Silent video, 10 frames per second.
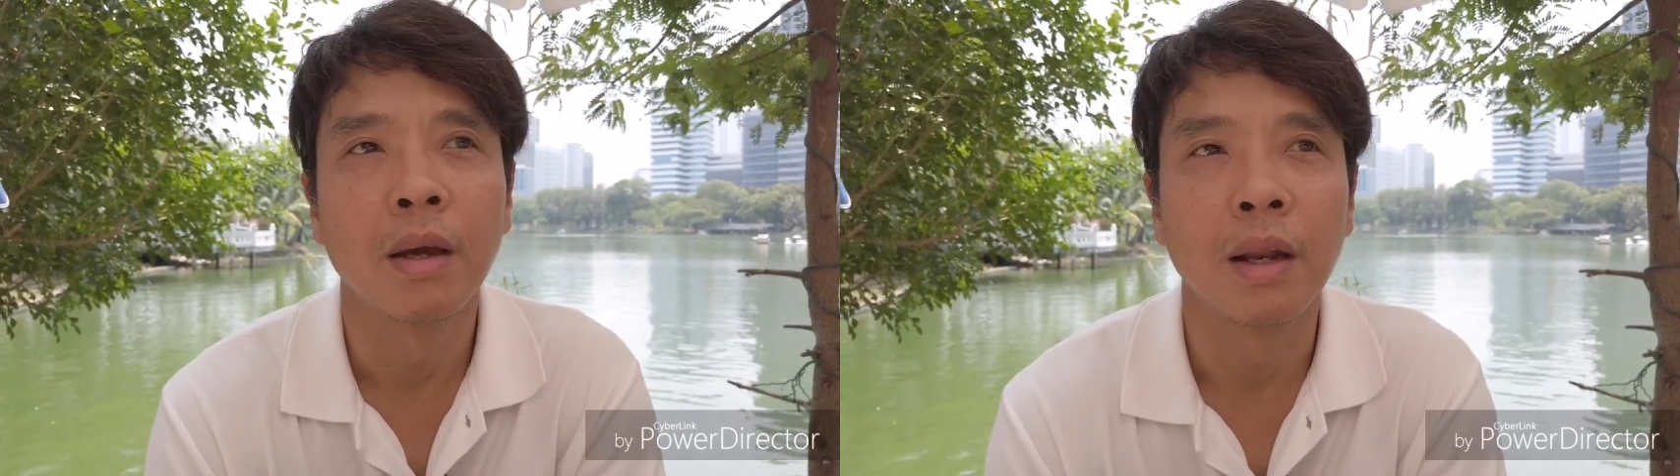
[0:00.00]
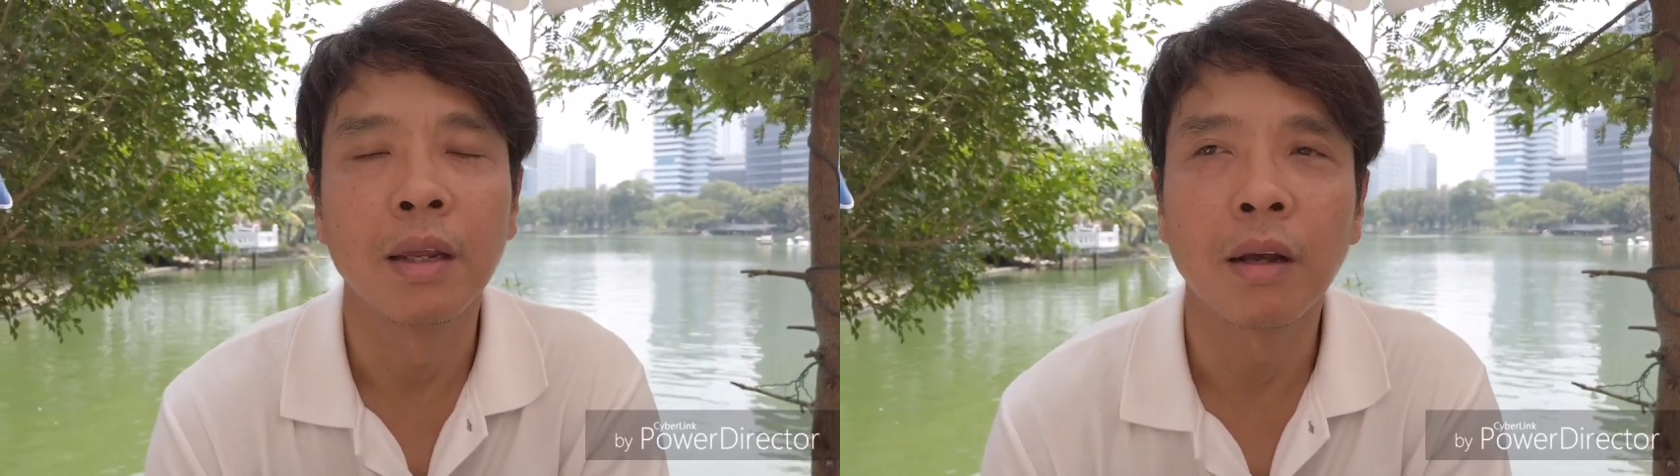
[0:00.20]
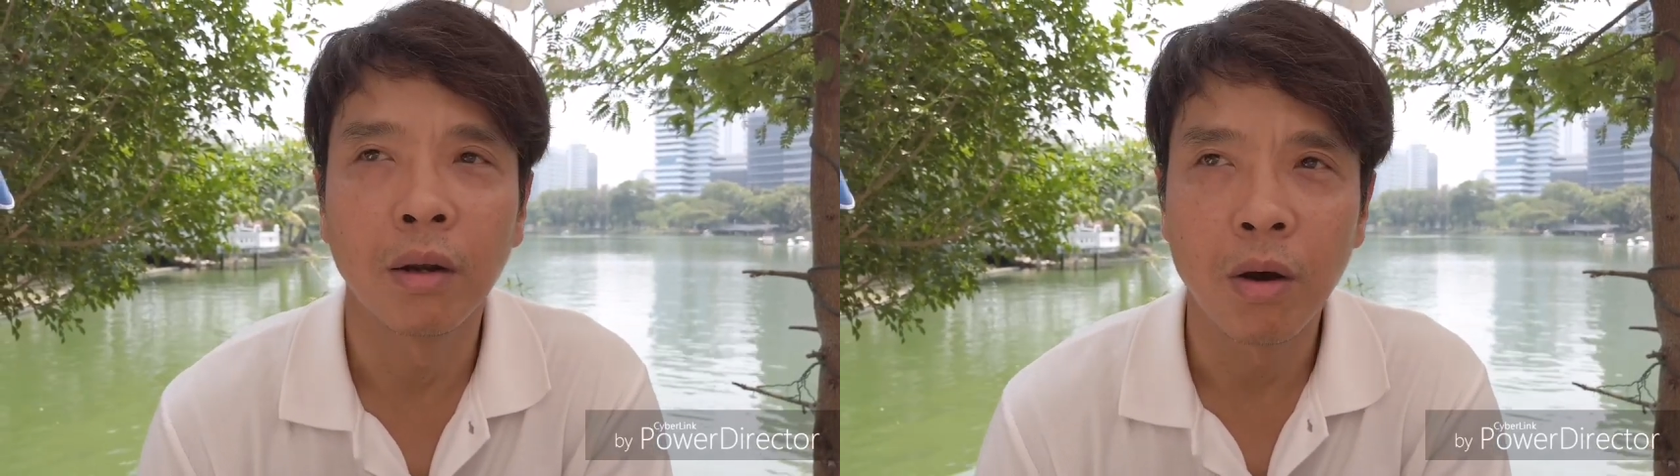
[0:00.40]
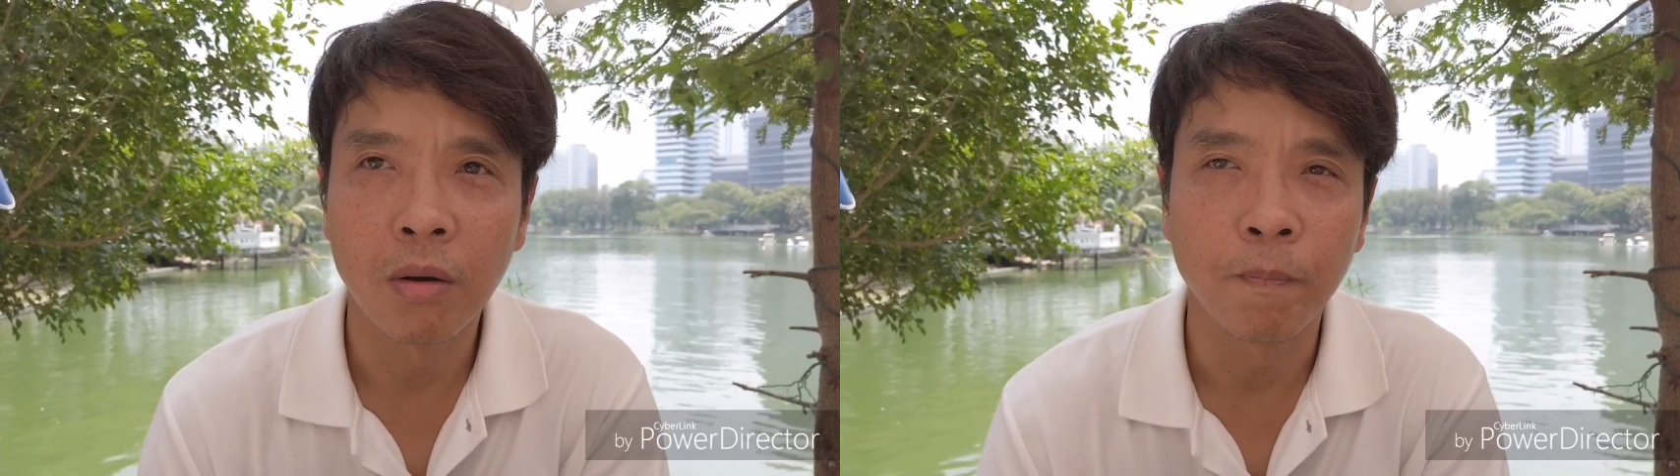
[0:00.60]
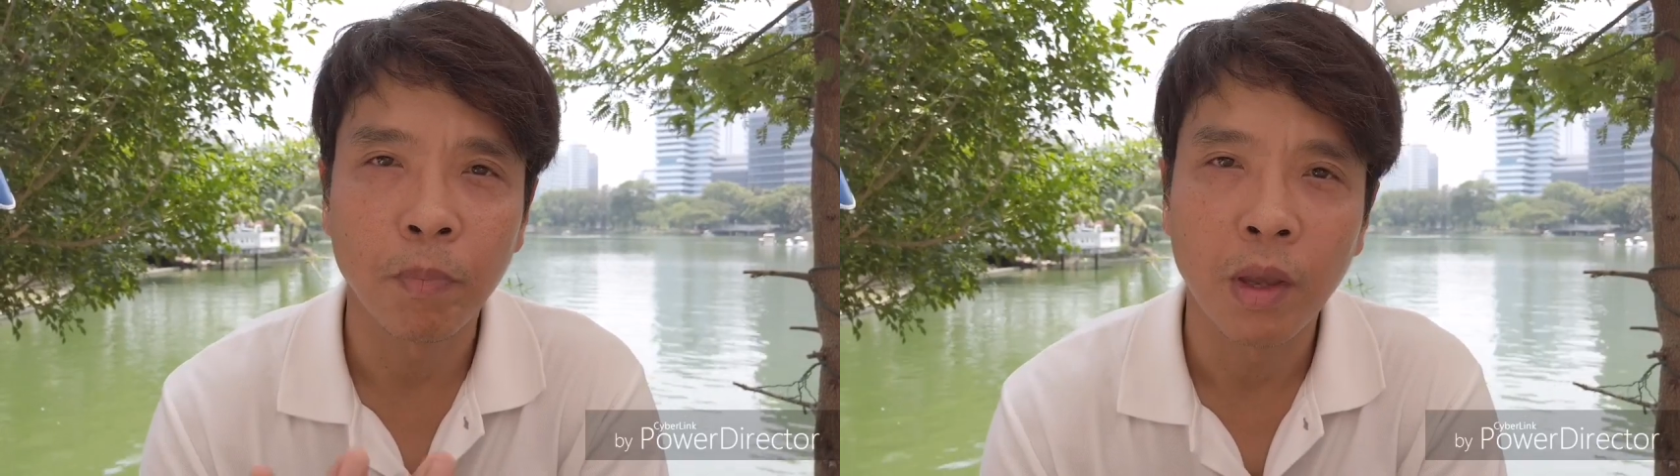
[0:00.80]
อันนี้ก็ต้
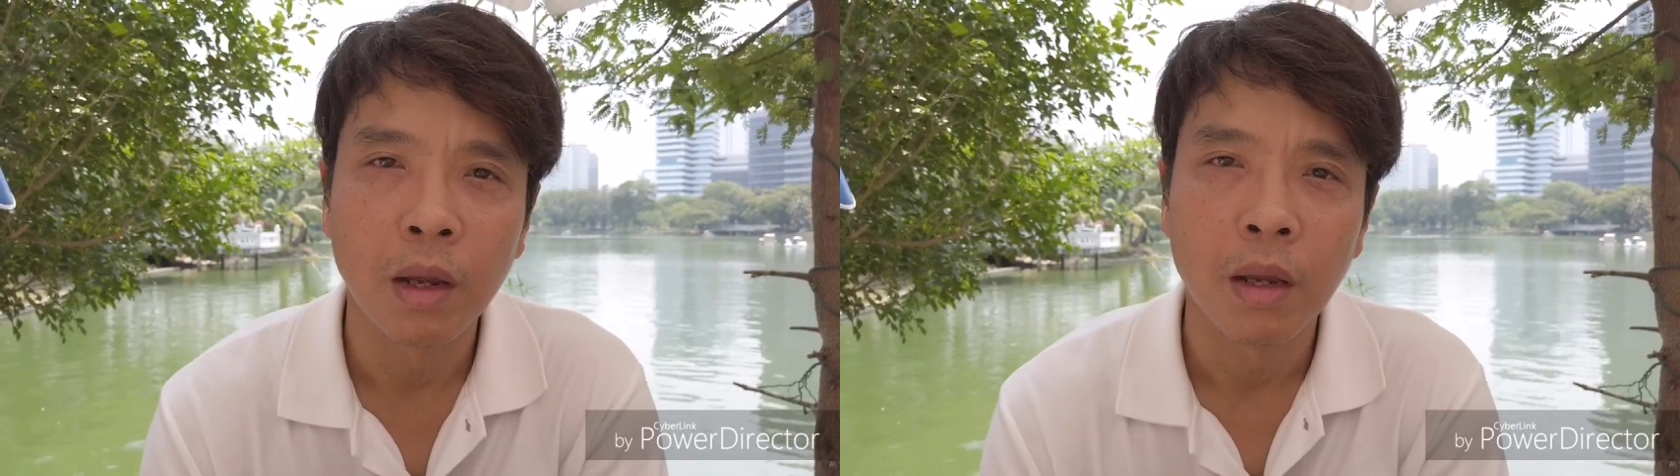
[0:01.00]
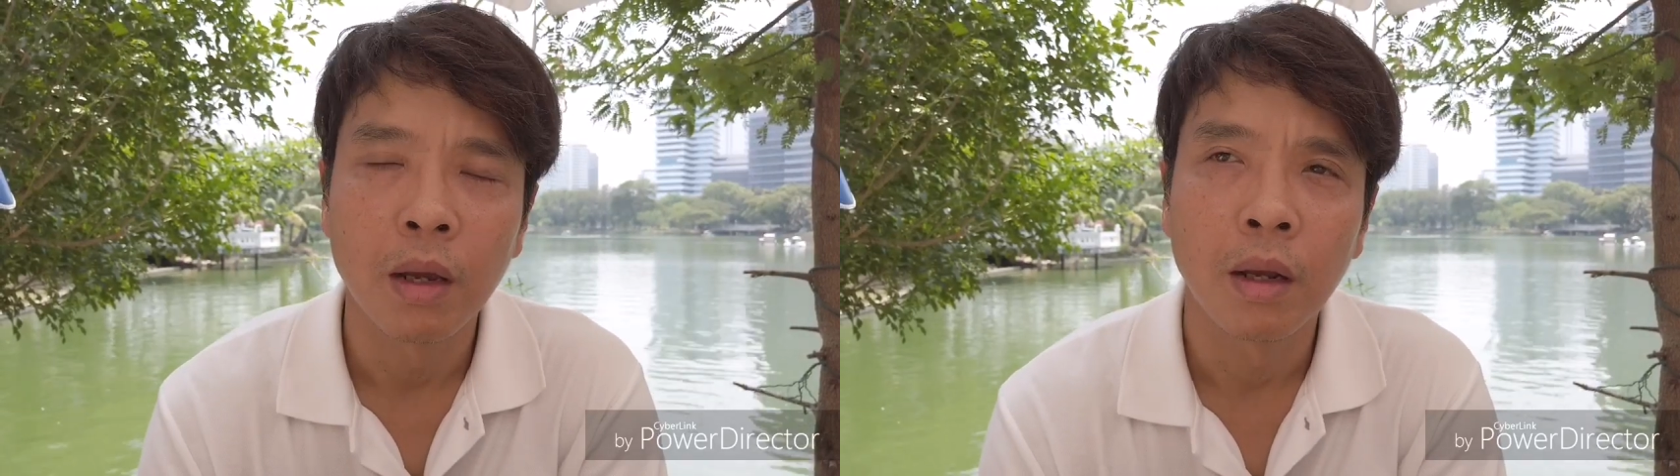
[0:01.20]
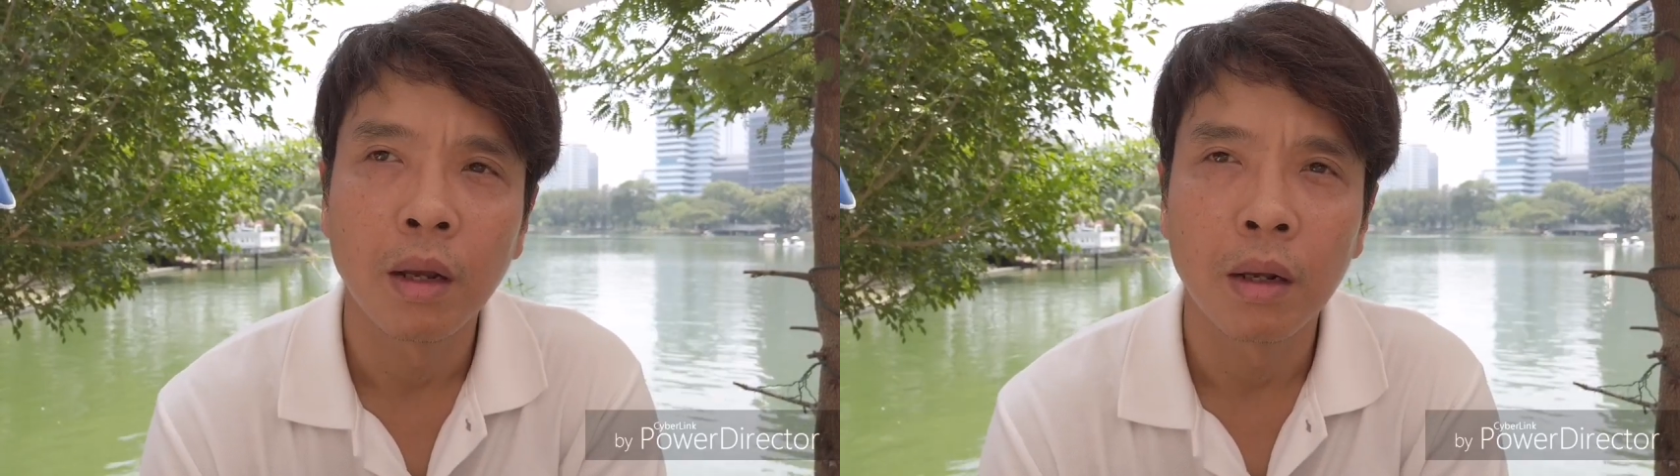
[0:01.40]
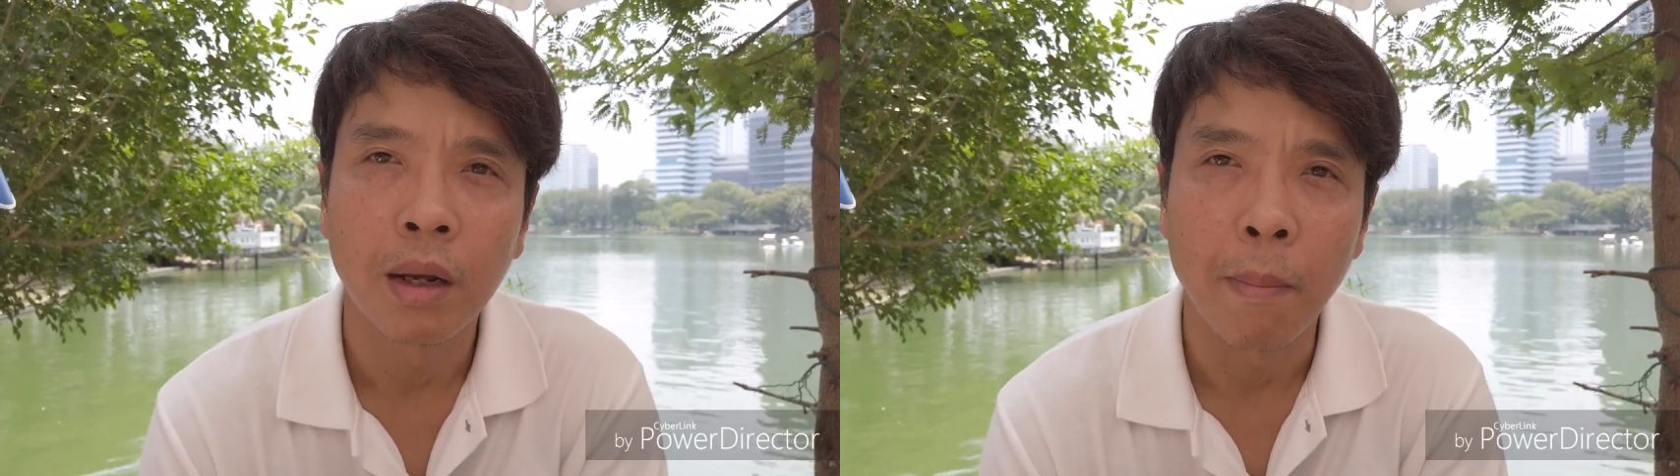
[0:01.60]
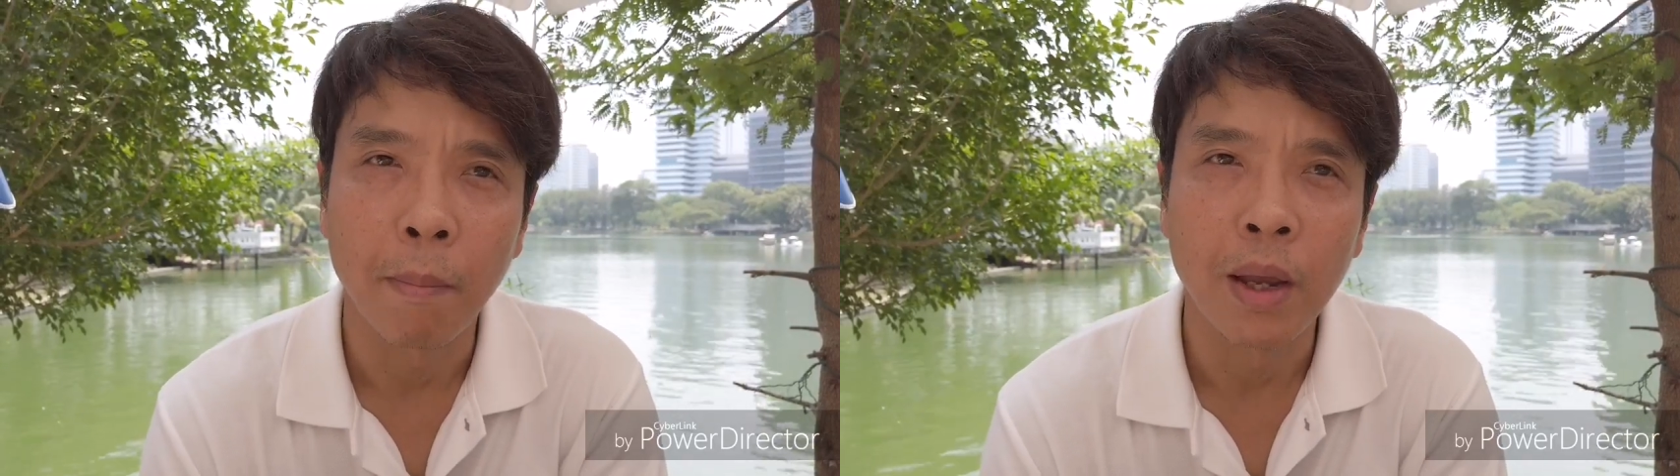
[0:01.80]
อง
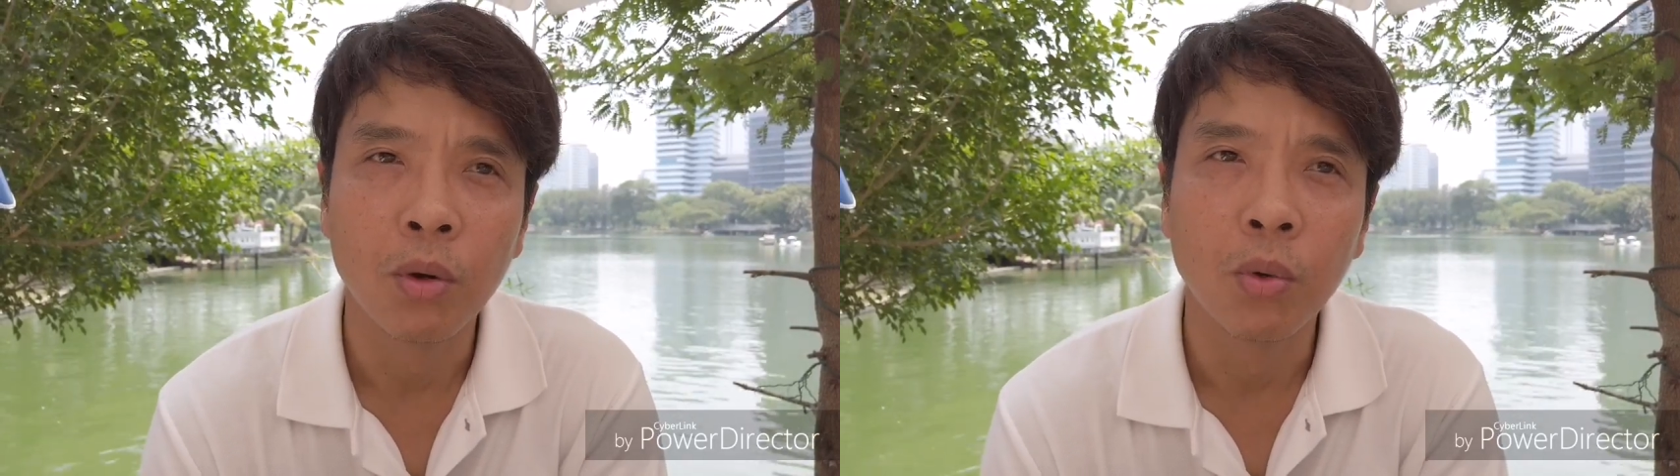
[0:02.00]
กลับไป